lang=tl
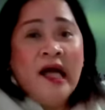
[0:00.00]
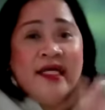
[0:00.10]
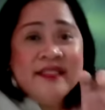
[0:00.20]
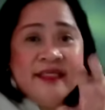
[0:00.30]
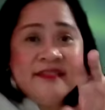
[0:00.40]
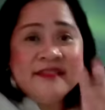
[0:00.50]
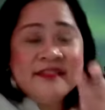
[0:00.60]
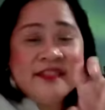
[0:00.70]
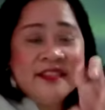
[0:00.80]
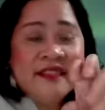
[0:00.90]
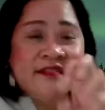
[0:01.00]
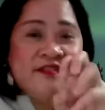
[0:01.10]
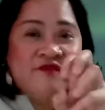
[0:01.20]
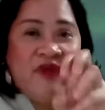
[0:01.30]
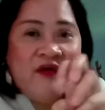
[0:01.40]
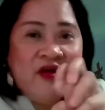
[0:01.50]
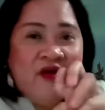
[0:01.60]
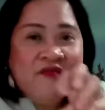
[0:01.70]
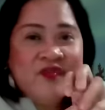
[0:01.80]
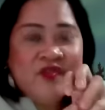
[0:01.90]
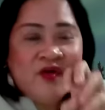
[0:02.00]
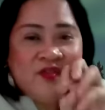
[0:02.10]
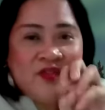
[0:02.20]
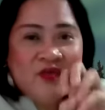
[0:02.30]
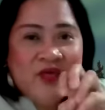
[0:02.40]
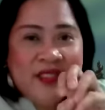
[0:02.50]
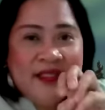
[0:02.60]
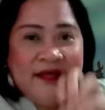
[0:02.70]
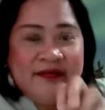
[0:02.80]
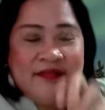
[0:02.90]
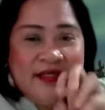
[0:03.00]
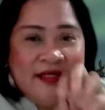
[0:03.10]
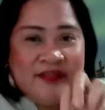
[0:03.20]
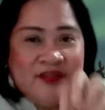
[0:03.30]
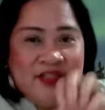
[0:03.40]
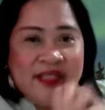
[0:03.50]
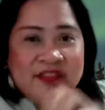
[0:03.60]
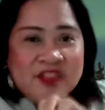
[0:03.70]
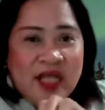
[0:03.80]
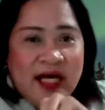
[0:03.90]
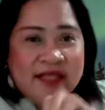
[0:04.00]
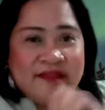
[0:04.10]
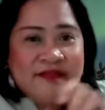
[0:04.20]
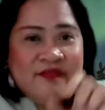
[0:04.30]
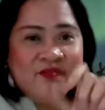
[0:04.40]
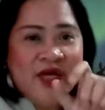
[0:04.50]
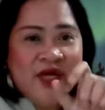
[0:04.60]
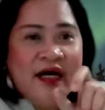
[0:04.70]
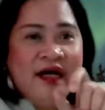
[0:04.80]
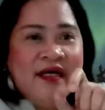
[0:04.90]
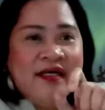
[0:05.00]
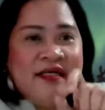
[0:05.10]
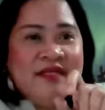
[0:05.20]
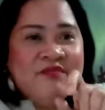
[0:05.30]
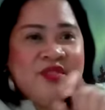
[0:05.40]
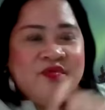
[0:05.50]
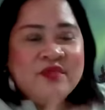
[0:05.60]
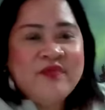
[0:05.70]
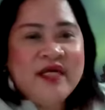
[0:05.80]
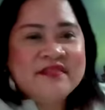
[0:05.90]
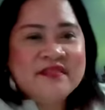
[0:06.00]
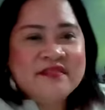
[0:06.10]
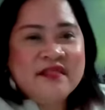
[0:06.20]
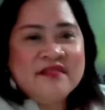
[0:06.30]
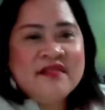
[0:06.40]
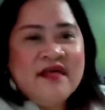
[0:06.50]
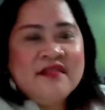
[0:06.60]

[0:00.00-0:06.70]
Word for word: It, it's, it's very obvious also the way they, they, ano, they chat, yung mga in-between messages.